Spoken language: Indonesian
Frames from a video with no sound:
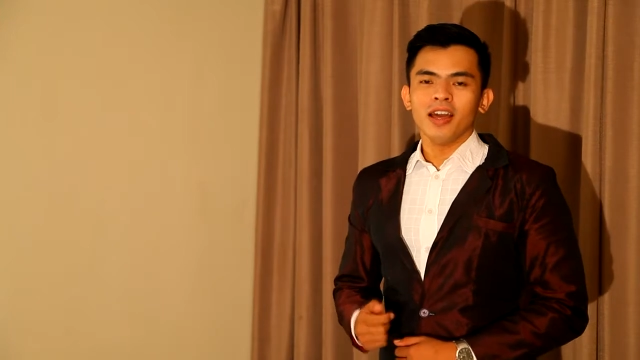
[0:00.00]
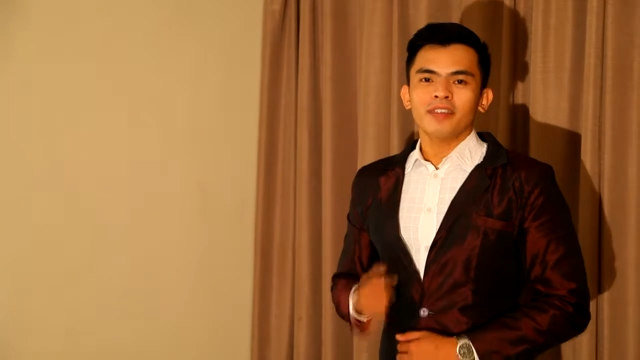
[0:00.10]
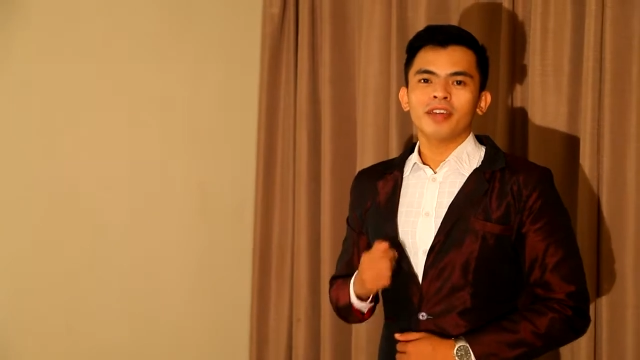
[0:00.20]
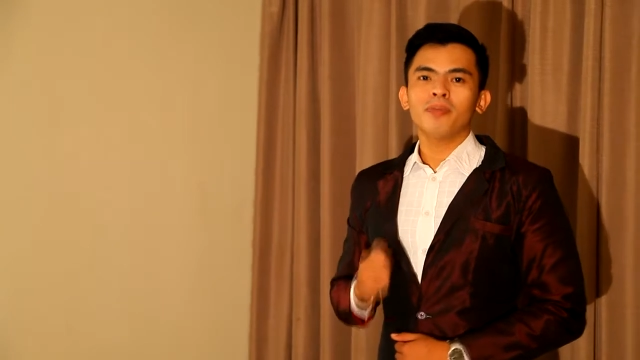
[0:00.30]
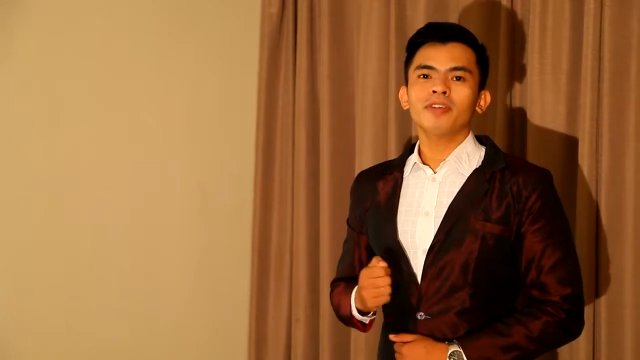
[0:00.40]

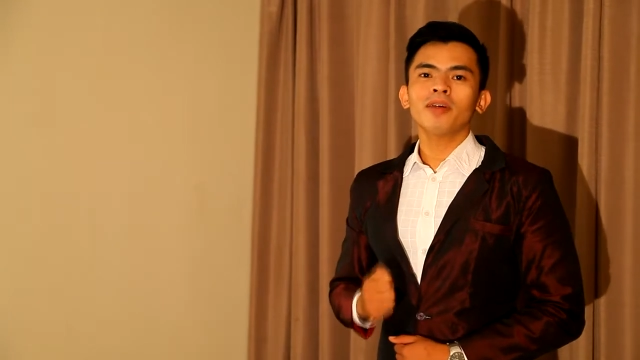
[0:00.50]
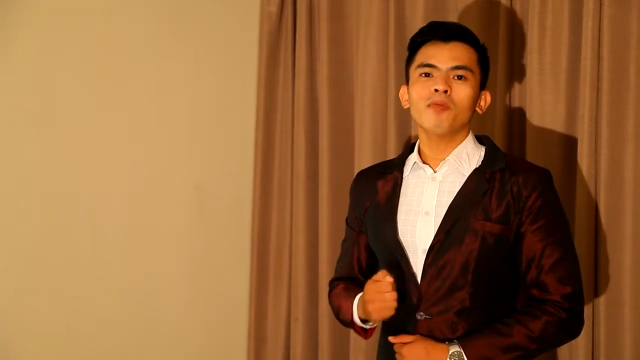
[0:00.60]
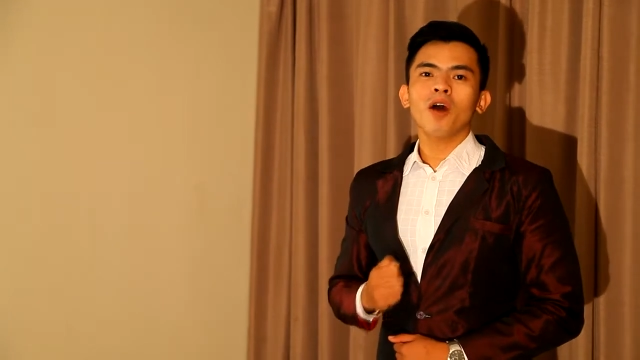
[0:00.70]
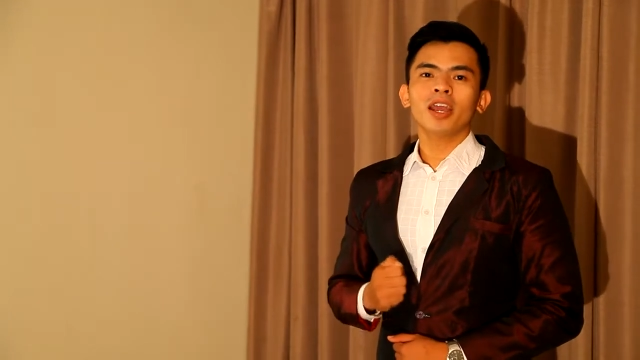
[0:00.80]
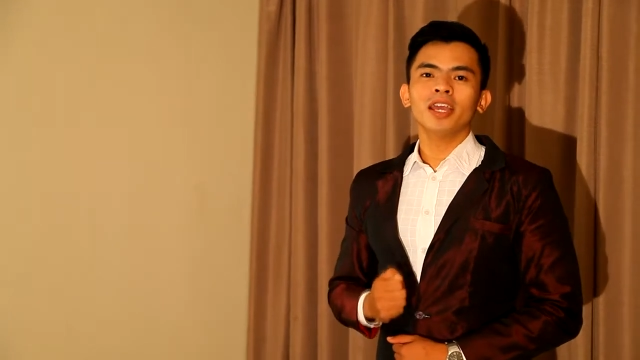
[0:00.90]
saya bisa
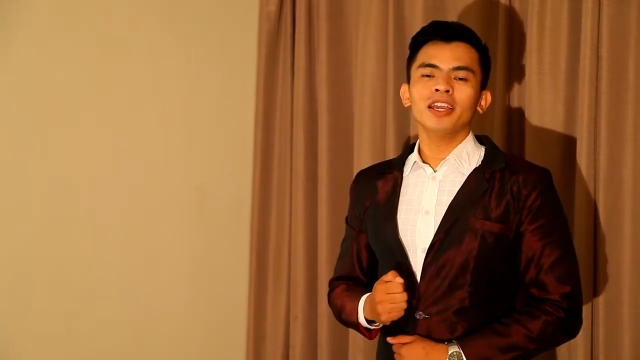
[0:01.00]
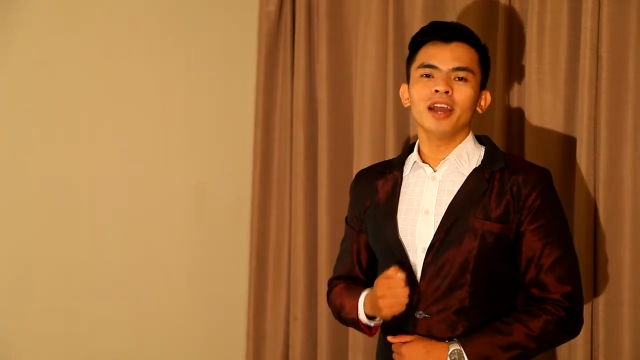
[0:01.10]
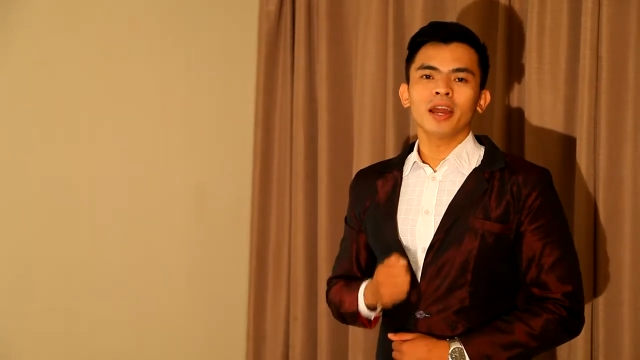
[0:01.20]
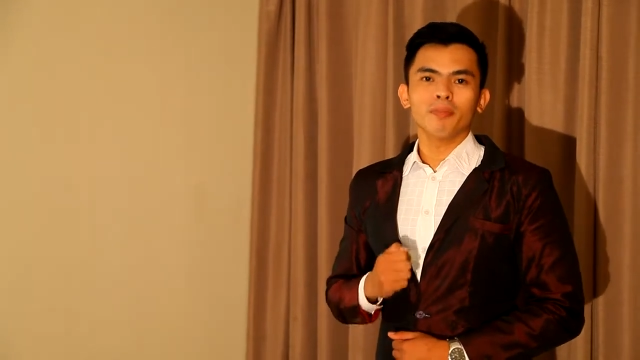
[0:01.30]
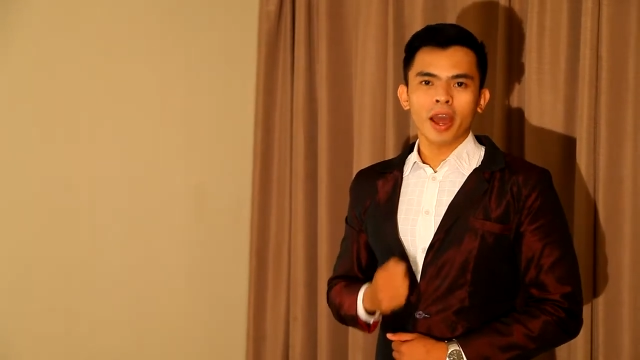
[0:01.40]
mewakili
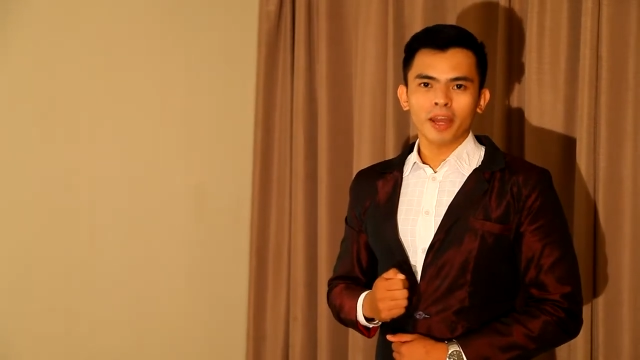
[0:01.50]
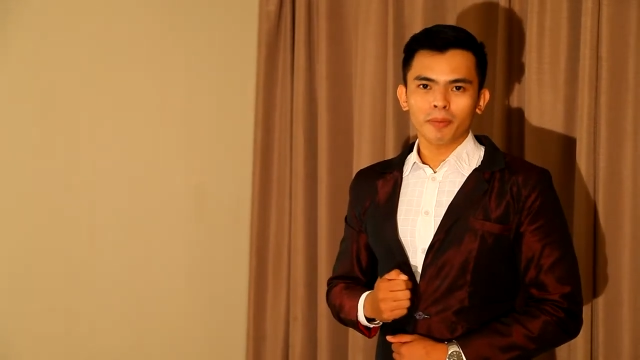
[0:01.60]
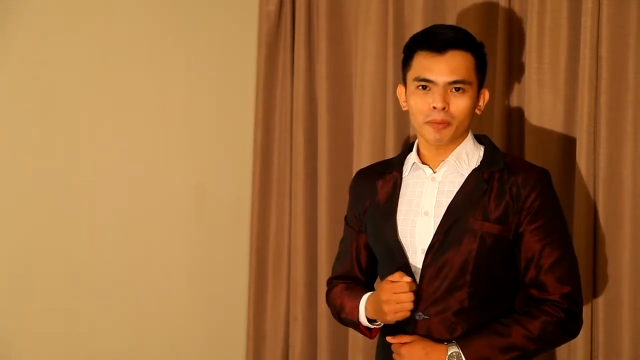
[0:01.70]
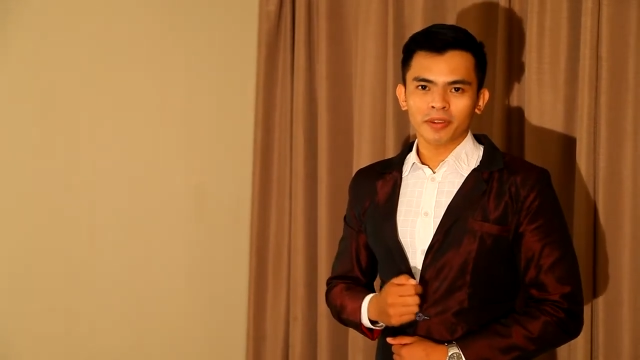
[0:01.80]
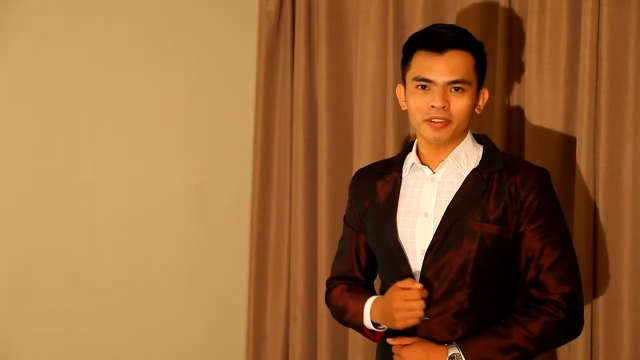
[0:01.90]
dengan baik
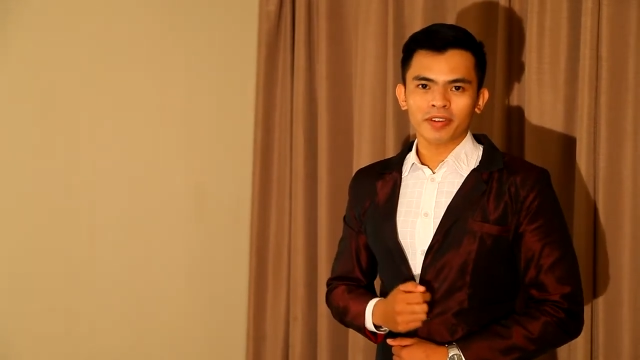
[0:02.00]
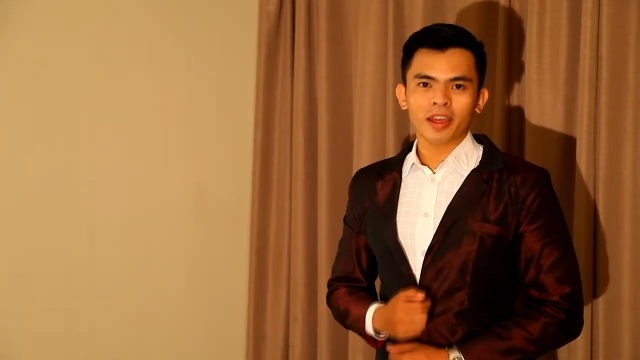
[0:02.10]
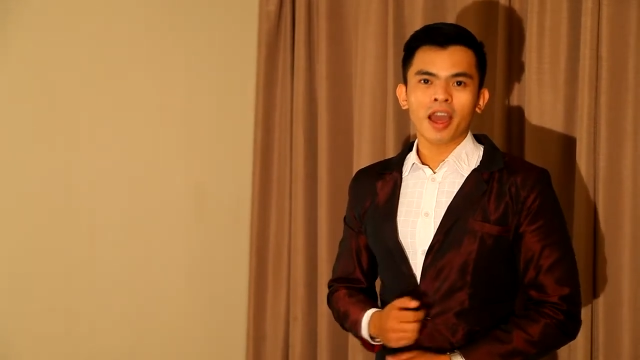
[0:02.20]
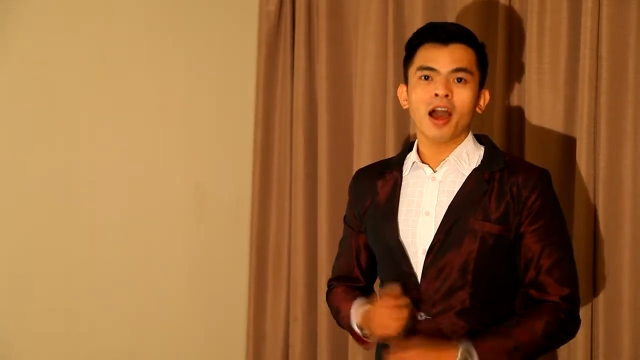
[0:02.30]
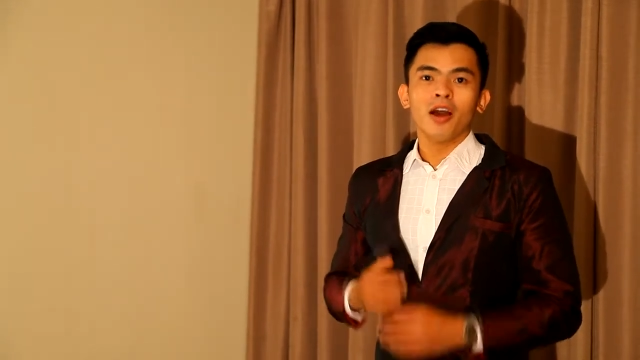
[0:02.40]
provinsi saya,